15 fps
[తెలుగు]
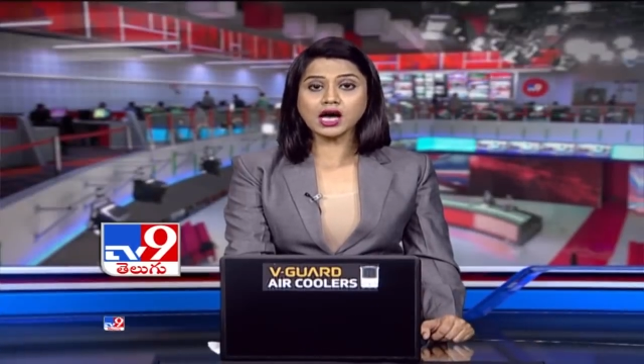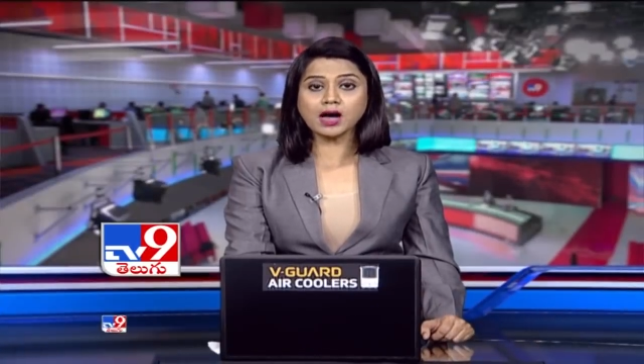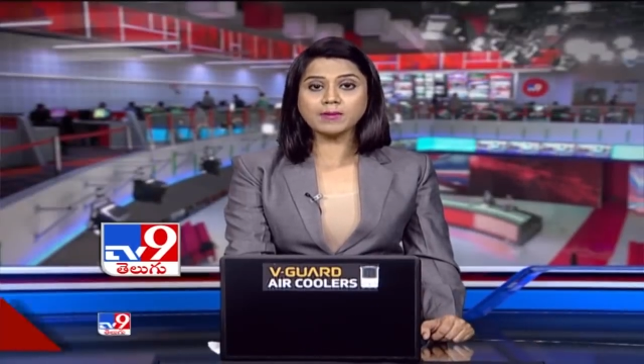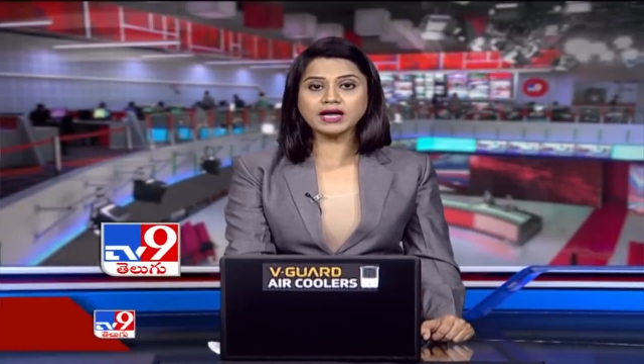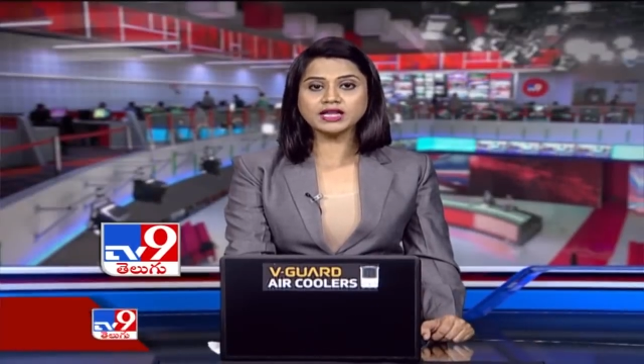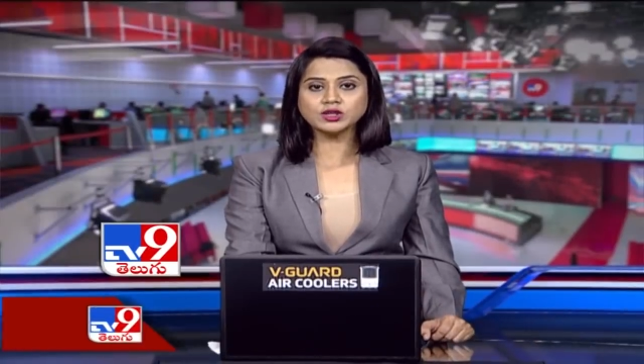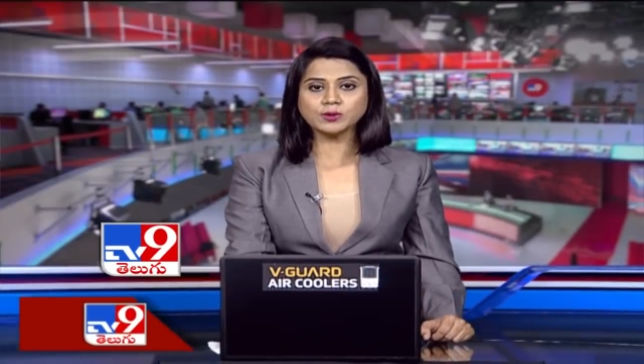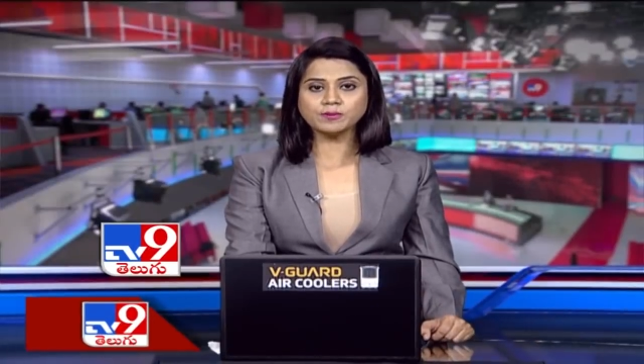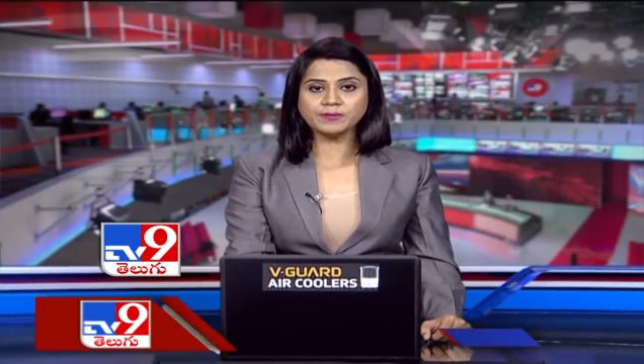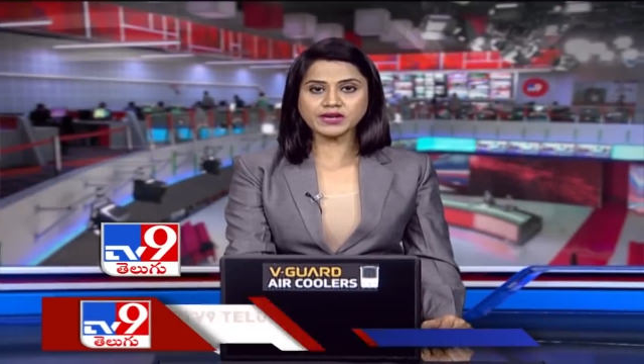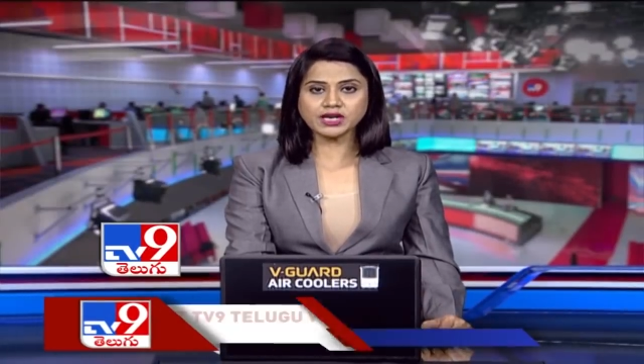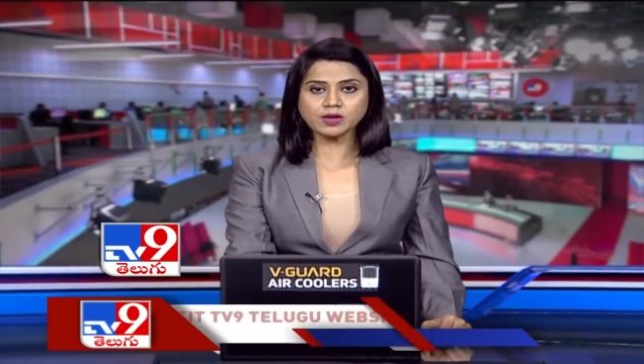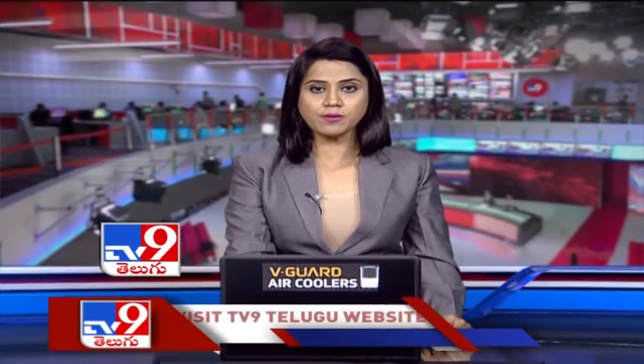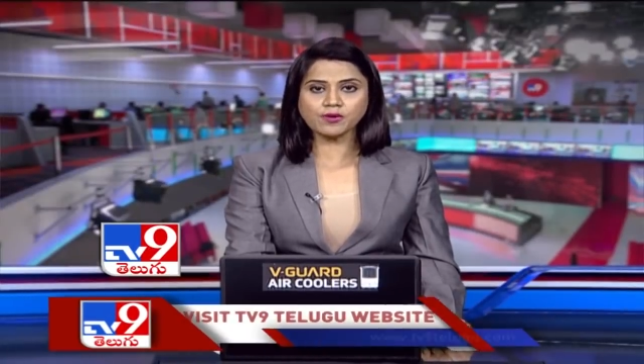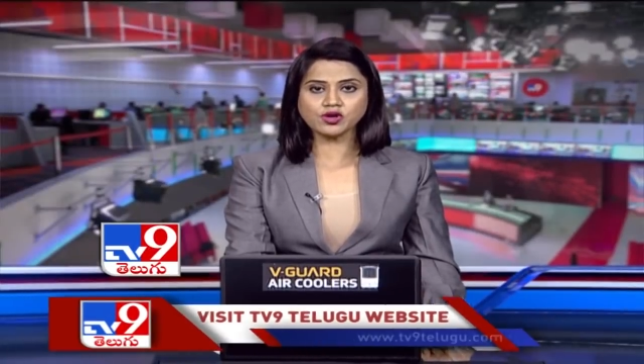అమాంతం
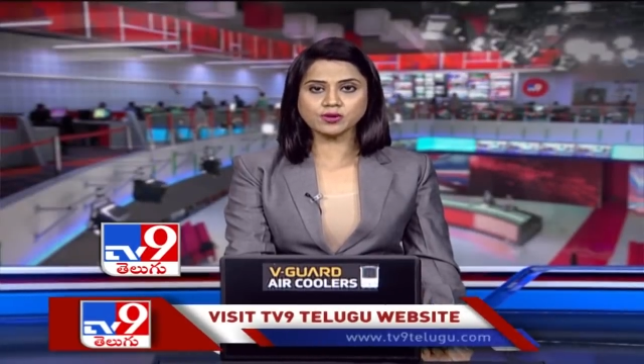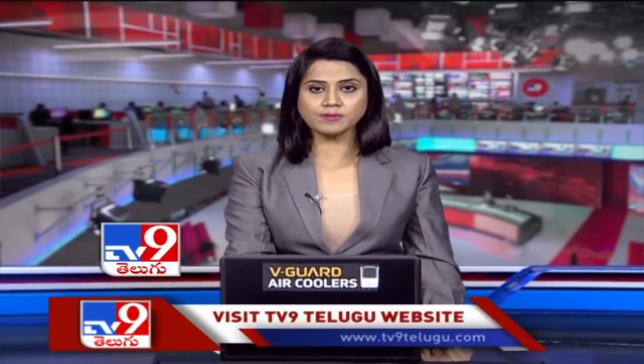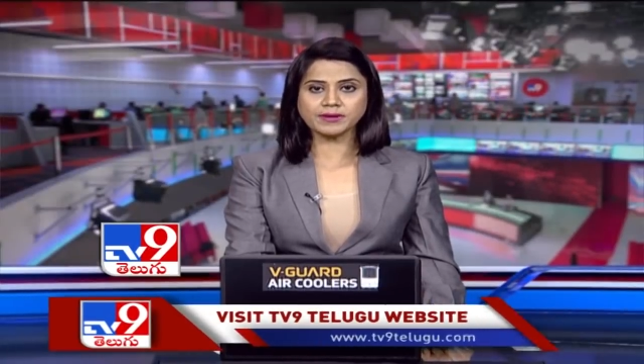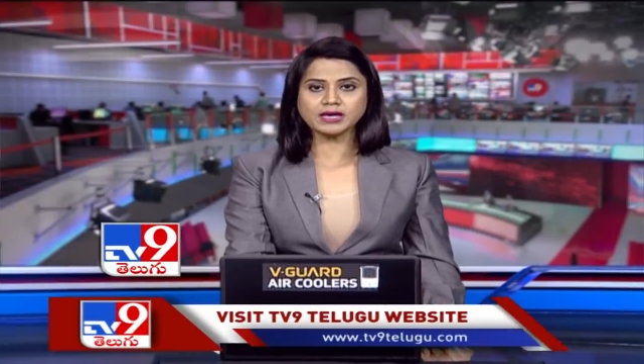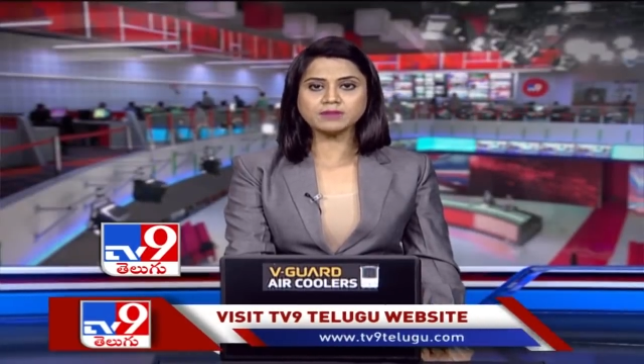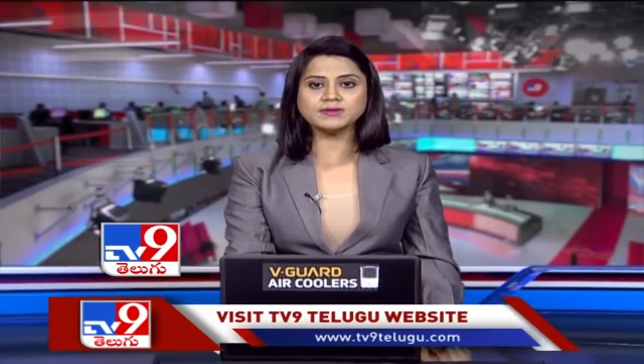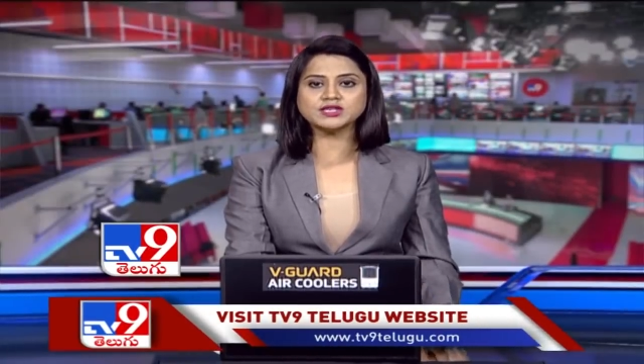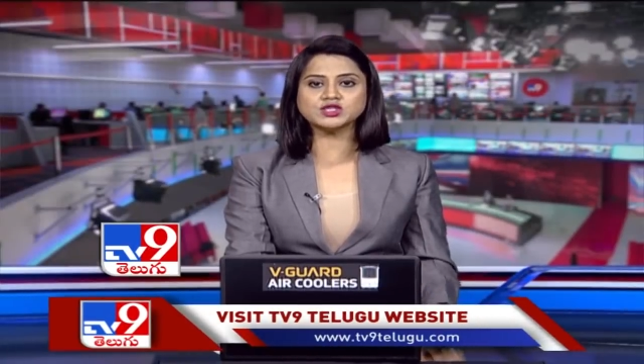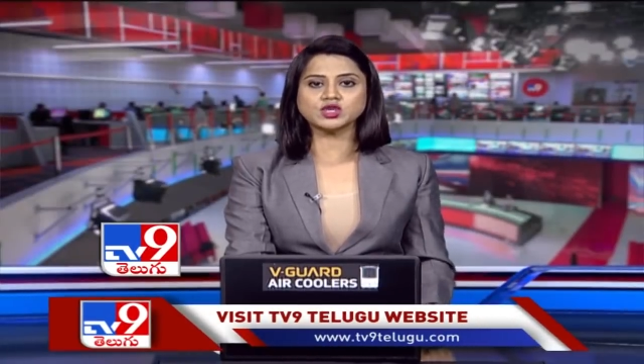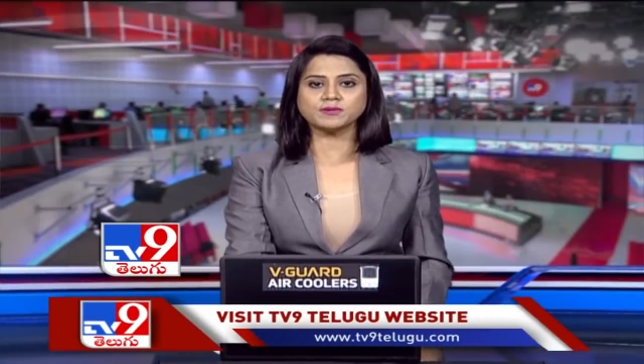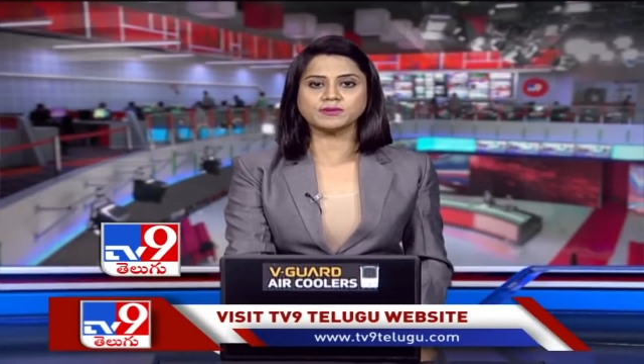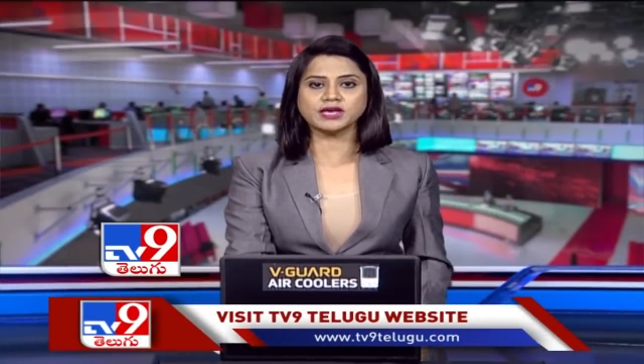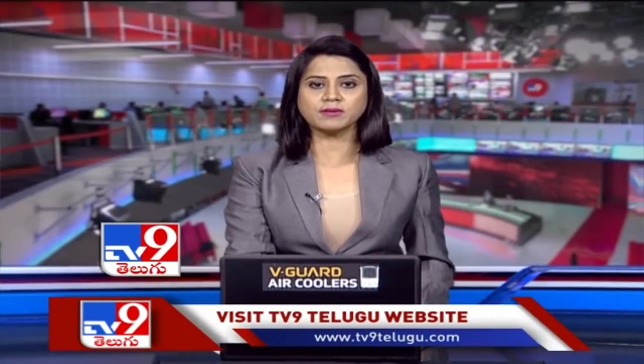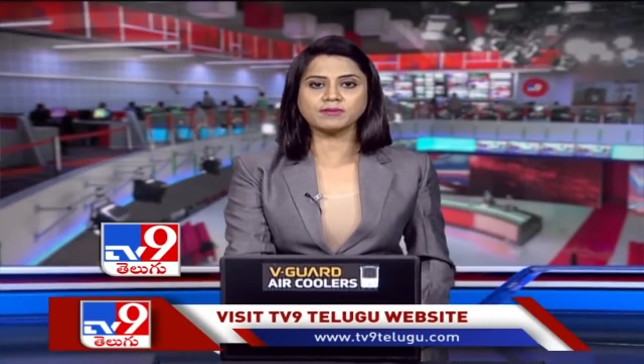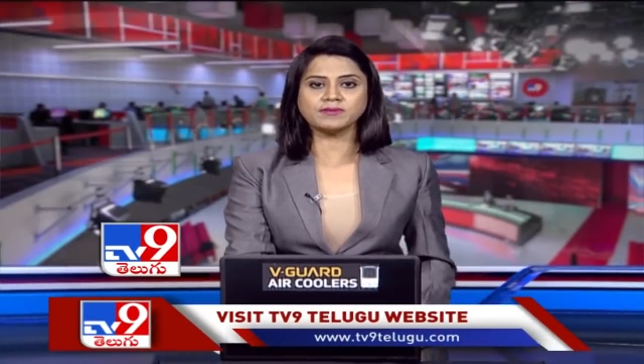పెరిగిపోవడంపై
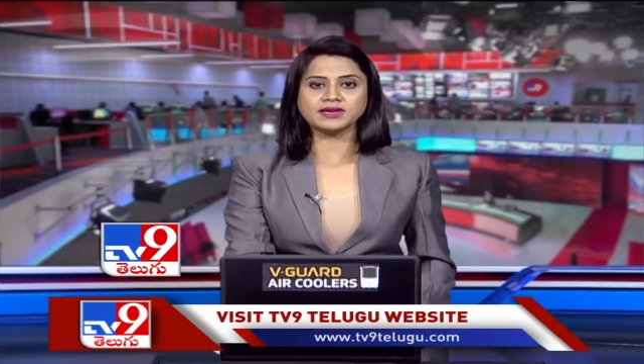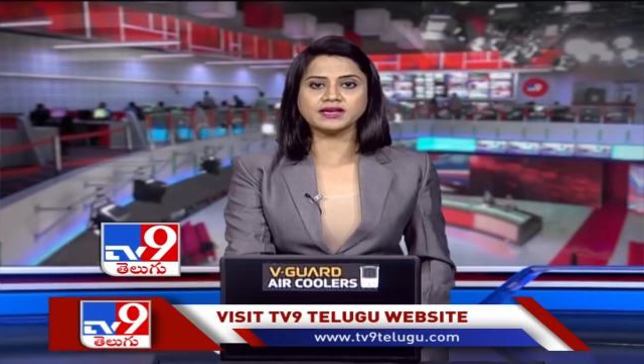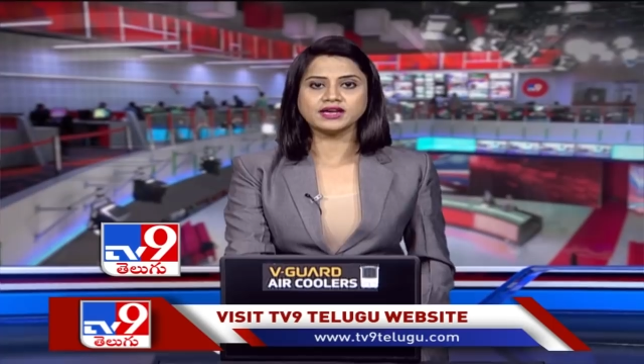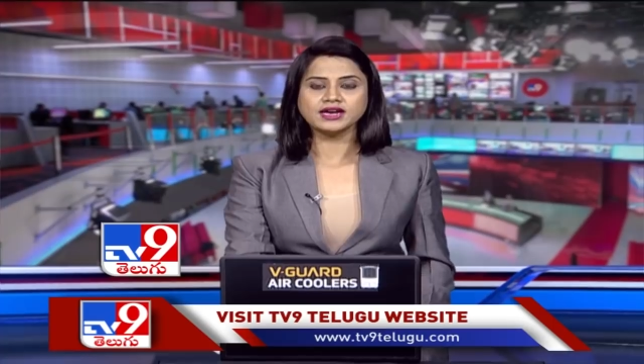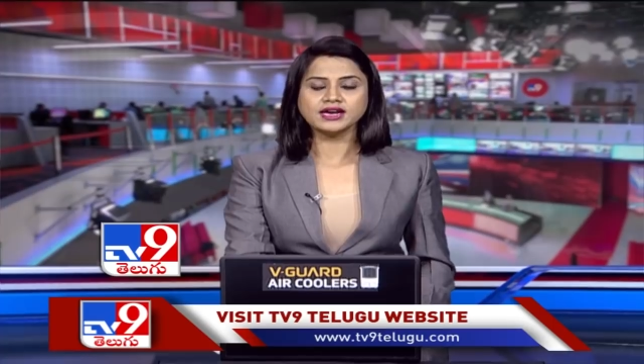బీజేపీ ఎంపీ